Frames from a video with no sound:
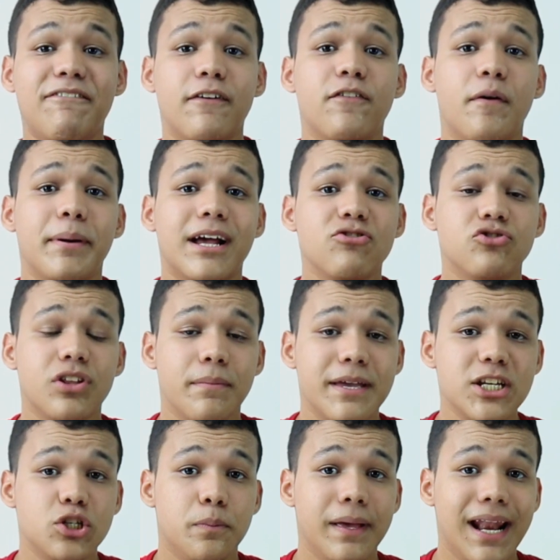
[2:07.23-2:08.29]
Ela foi fabricada
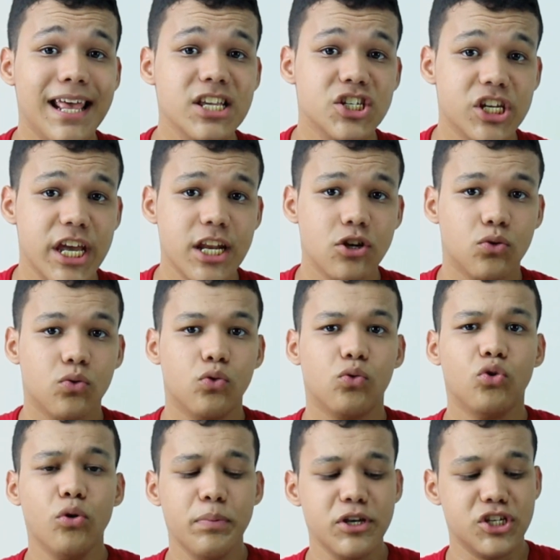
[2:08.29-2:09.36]
justamente pela Higiênico, o
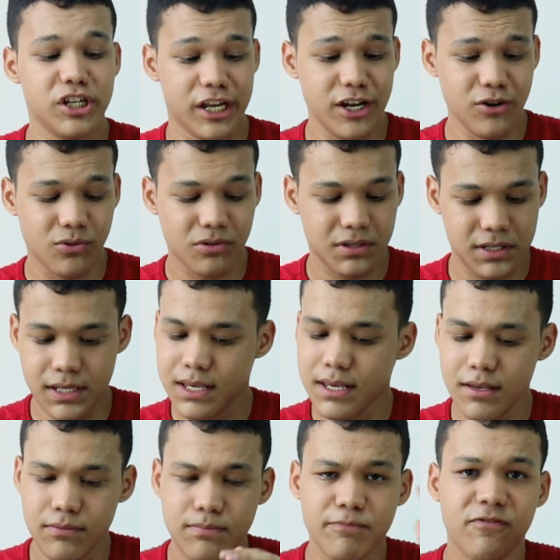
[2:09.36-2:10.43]
grupo Higiênico,
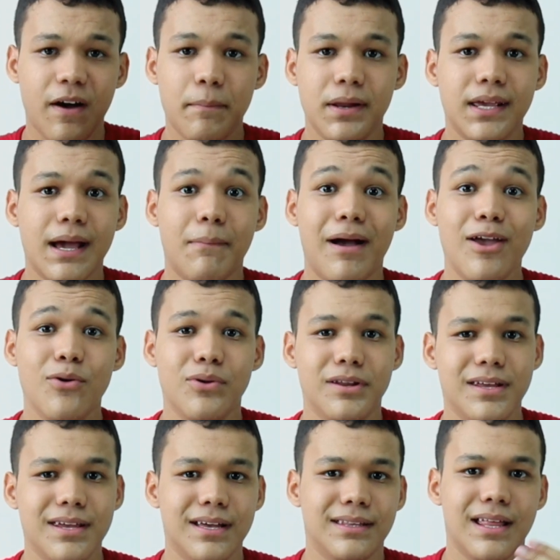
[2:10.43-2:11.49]
que fabrica a
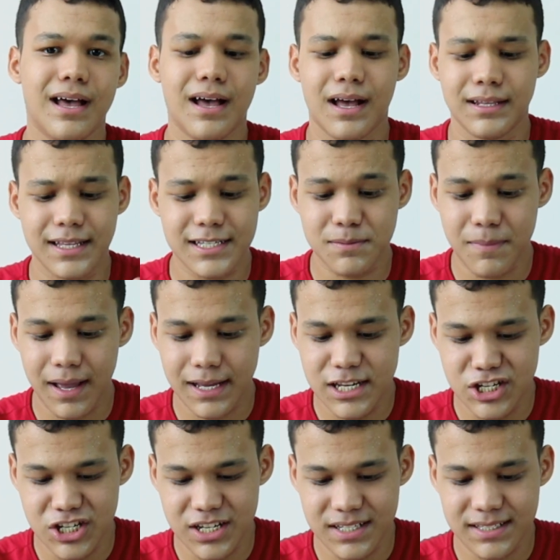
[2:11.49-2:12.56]
maioria da, das
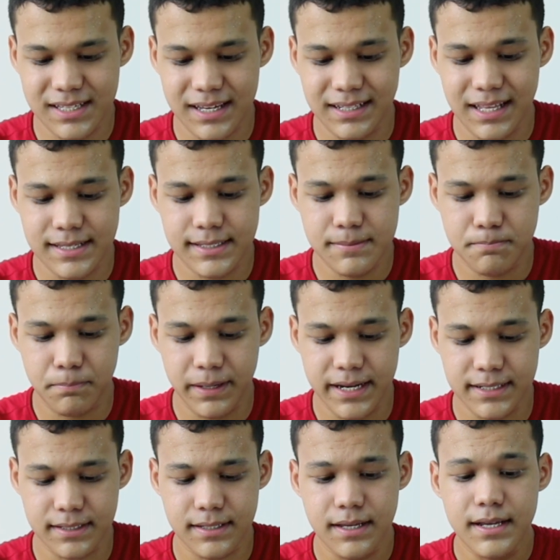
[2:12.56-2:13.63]
maquininhas aí das
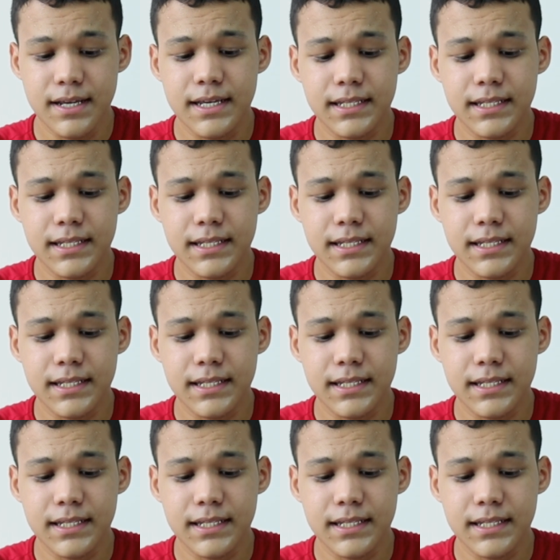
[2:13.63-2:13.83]
empresas.